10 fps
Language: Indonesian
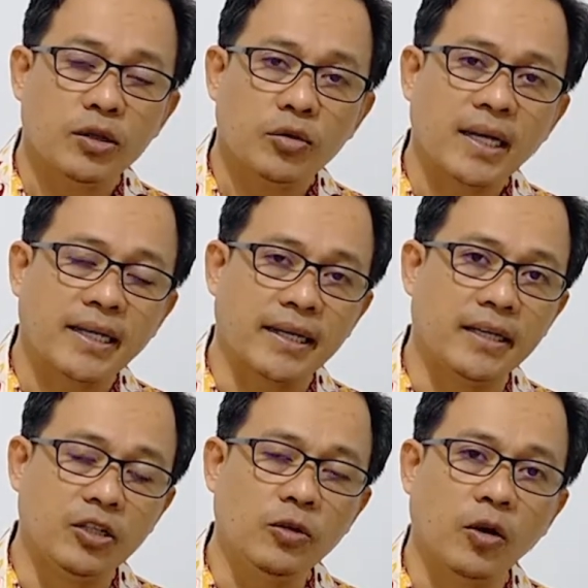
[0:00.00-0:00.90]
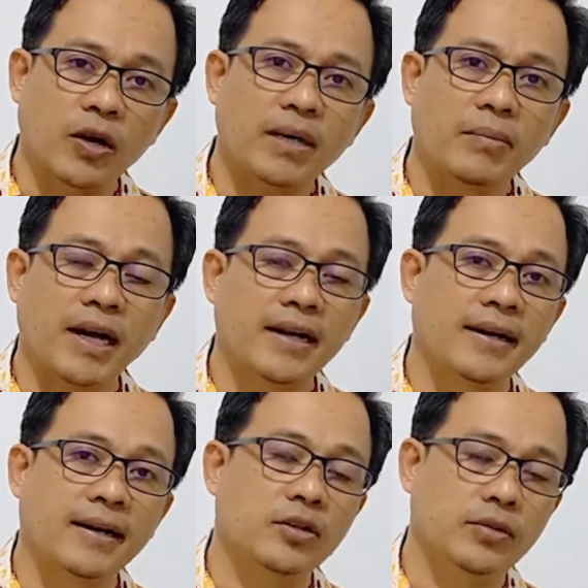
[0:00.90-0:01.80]
itulah gaya hidup orang yang
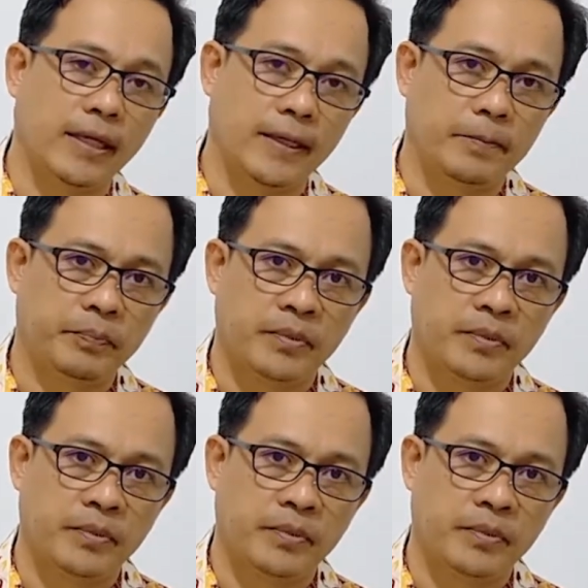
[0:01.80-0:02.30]
mengandalkan Tuhan.